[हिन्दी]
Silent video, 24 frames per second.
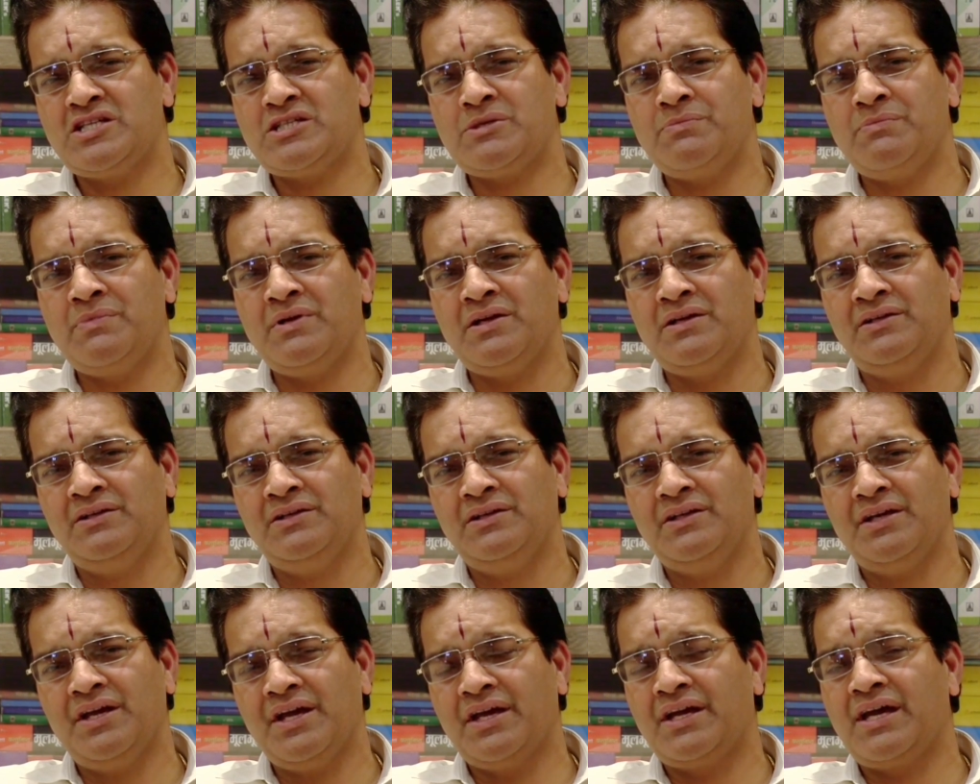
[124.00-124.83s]
देश में
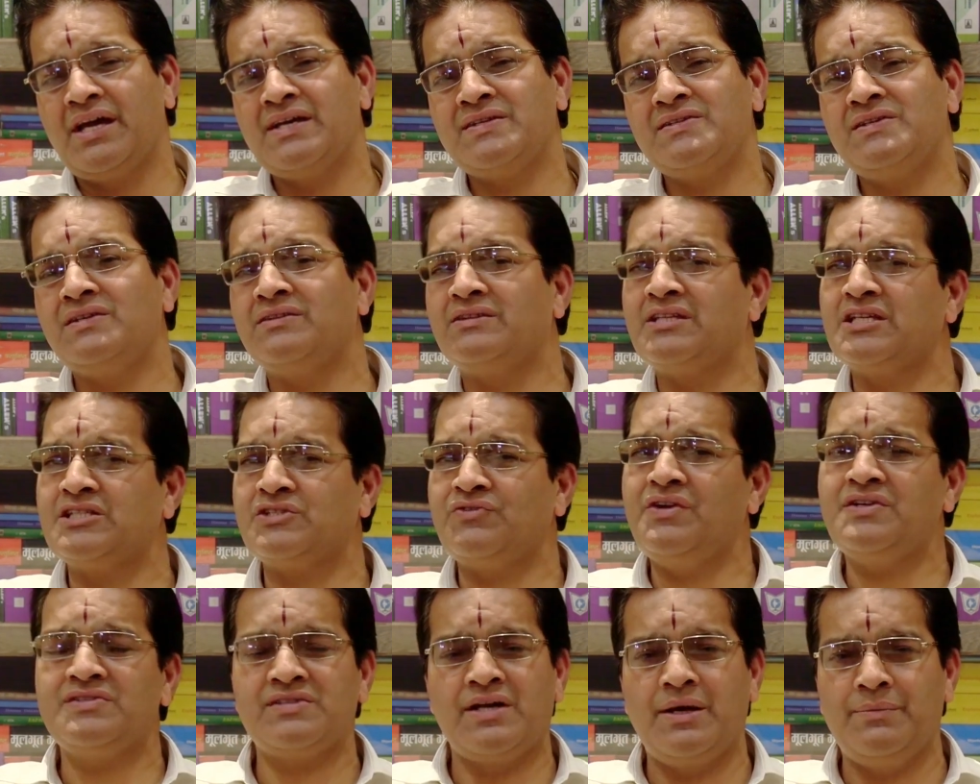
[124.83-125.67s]
एक ऐसी
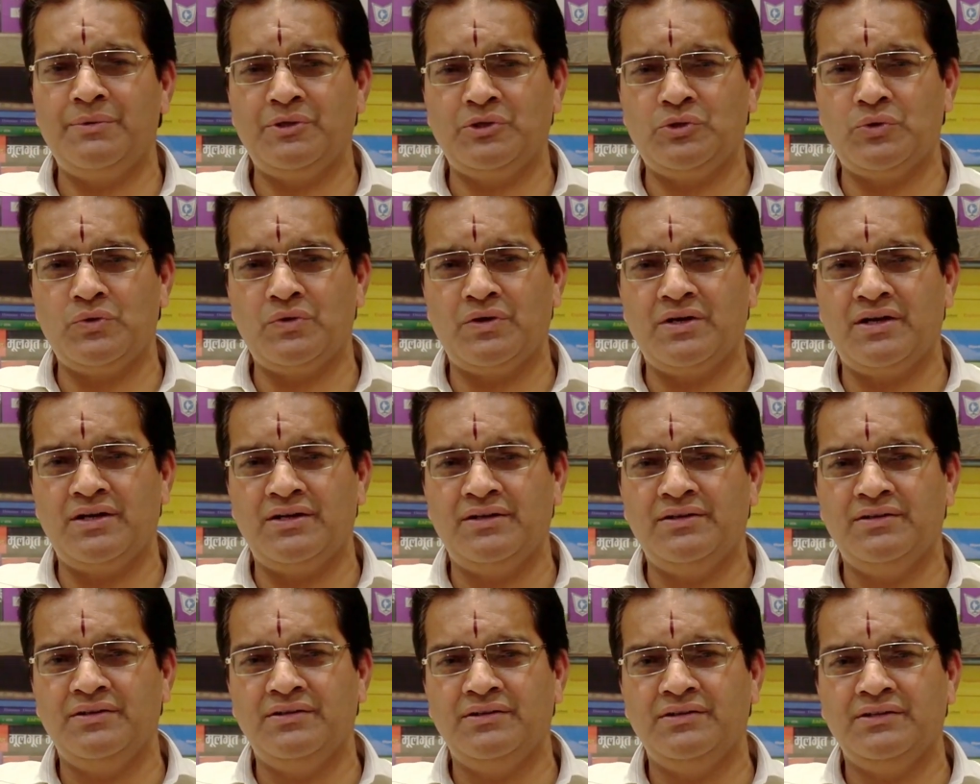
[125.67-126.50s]
तस्वीर साबित होगा
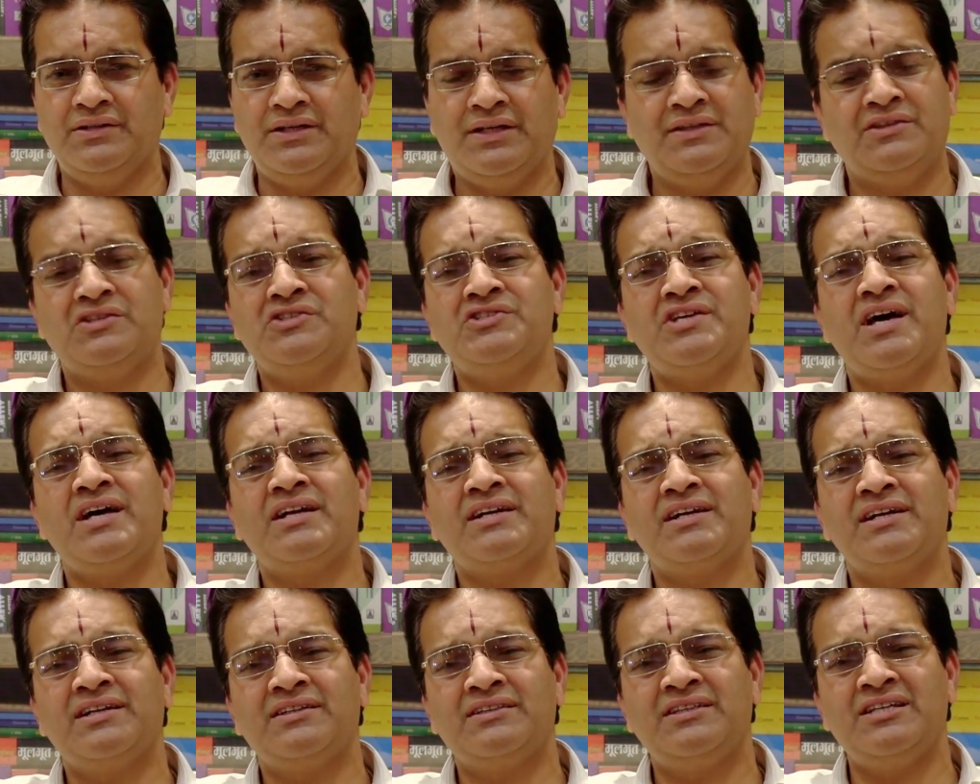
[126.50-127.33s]

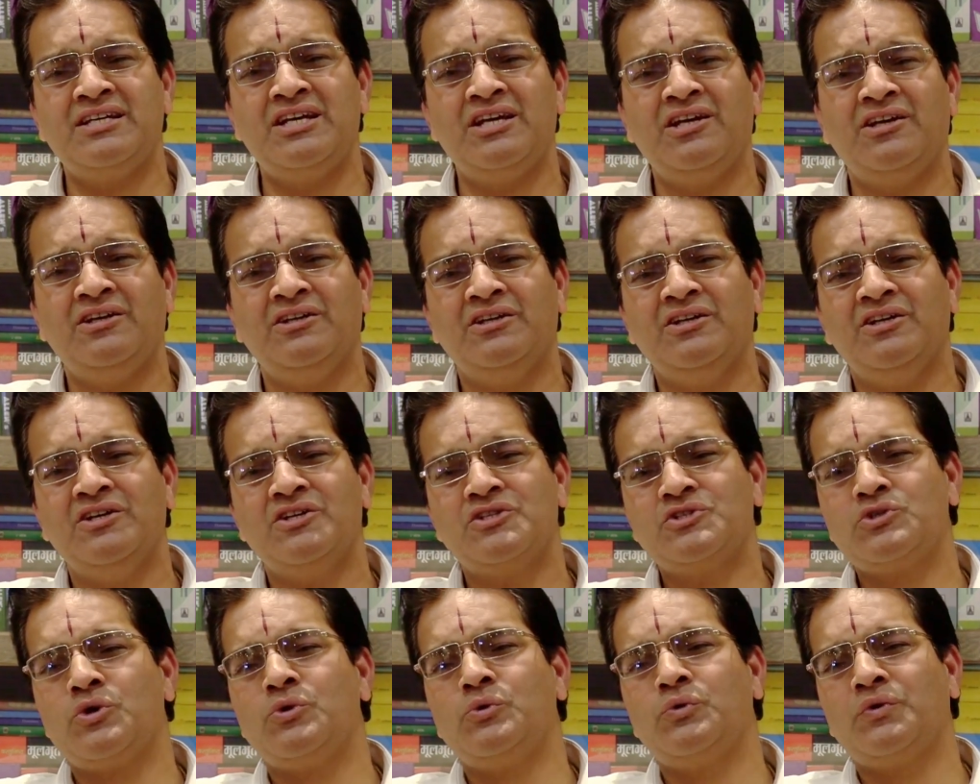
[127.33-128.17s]
इंतज़ार करते हैं
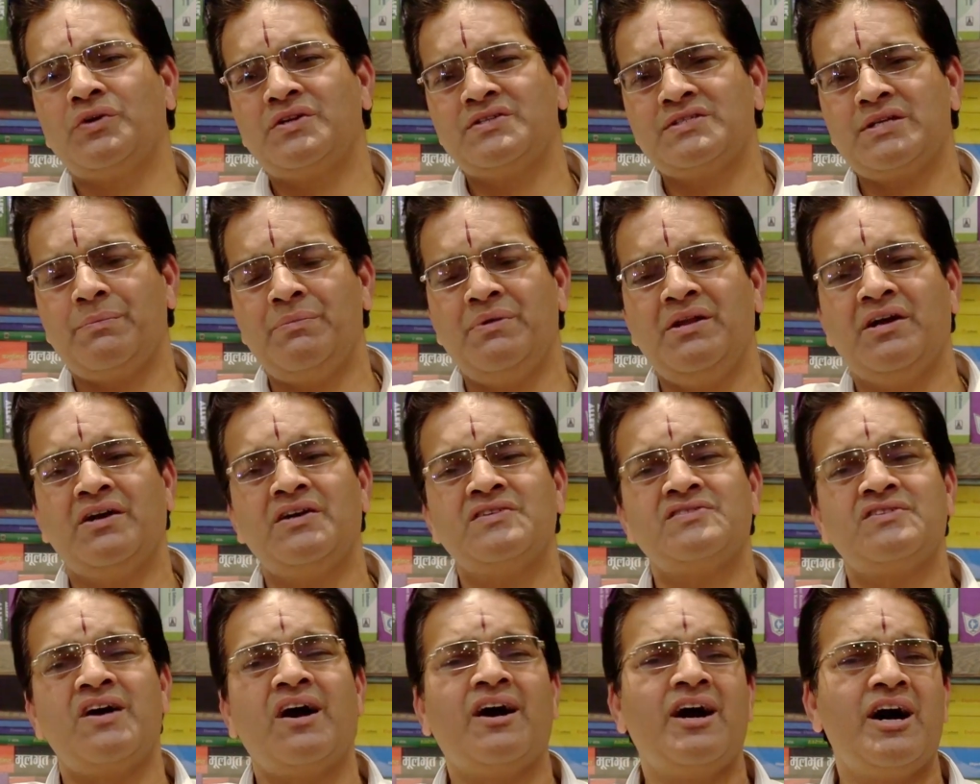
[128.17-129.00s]
सोनू के सपने
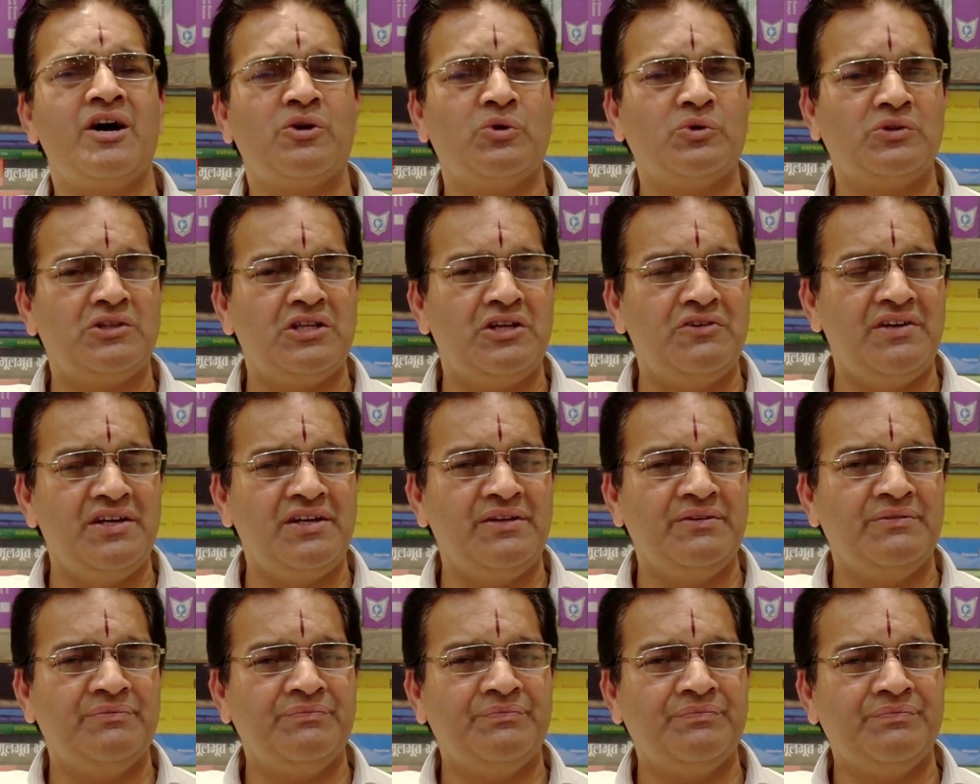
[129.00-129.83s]
का साकार होते हुए
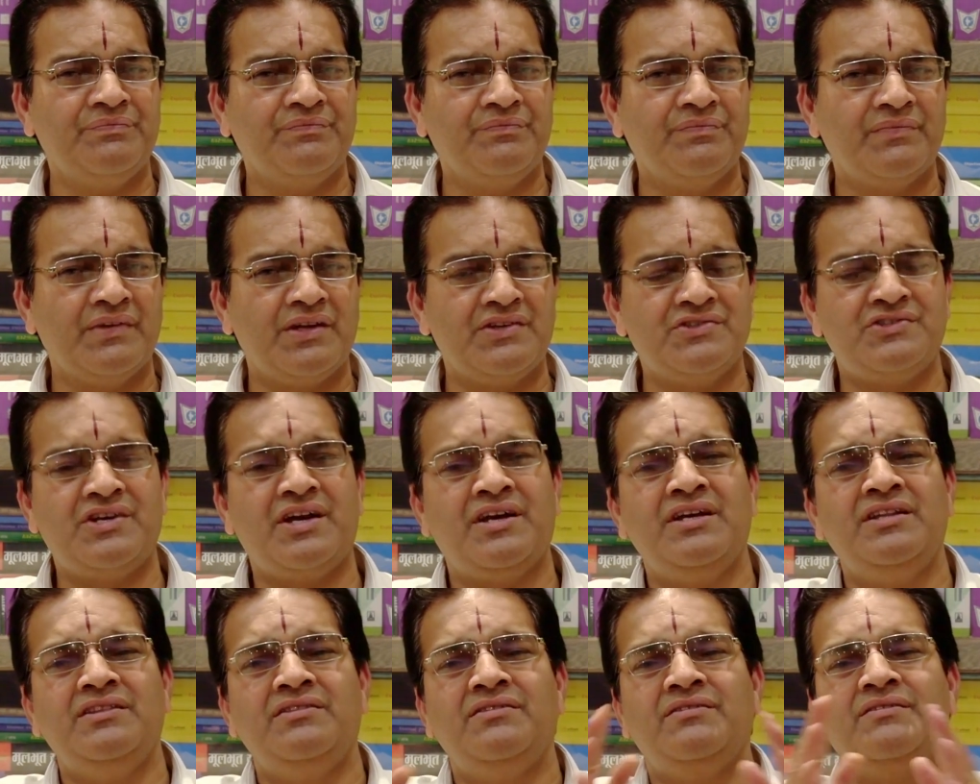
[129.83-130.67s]
जय
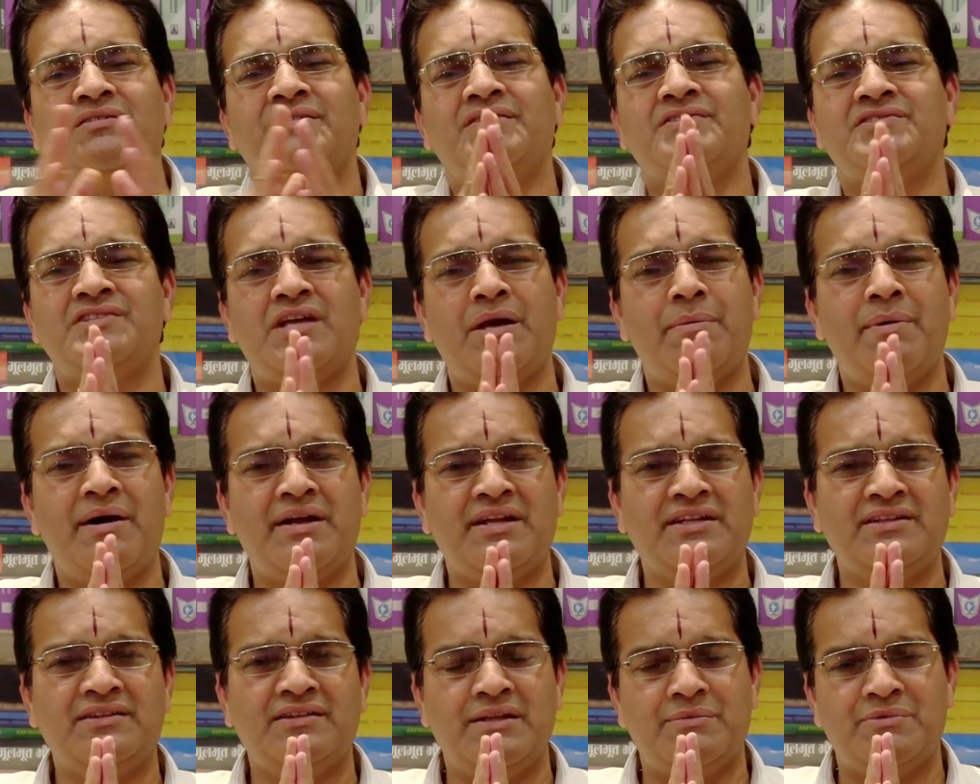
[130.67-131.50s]
हिंद जय
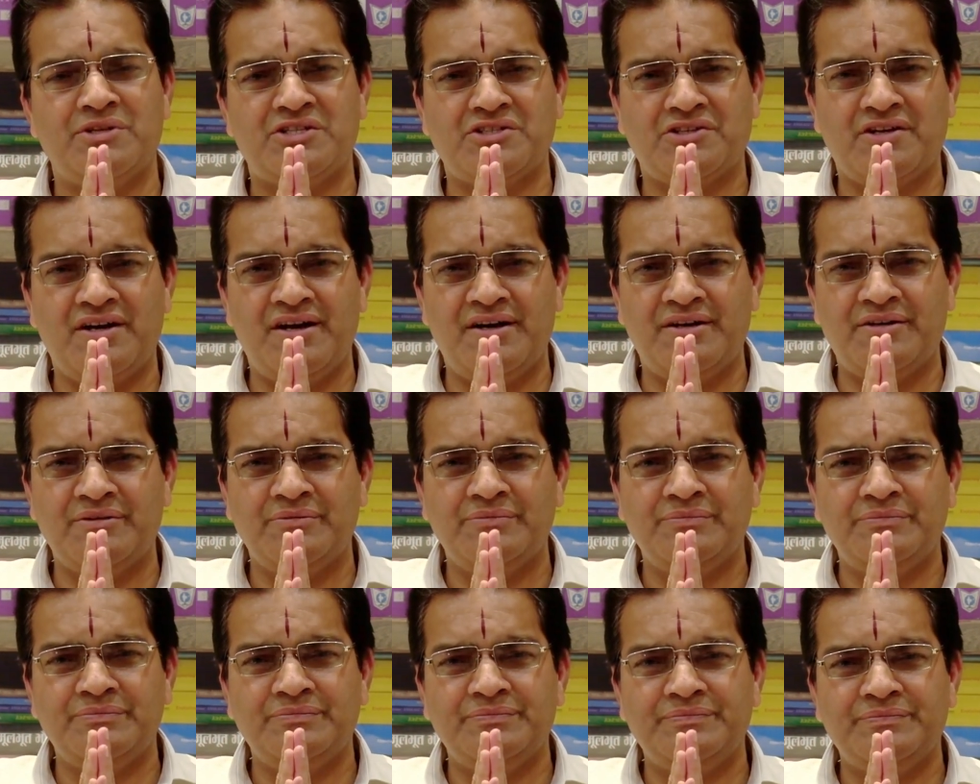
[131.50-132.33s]
भारत नमस्कार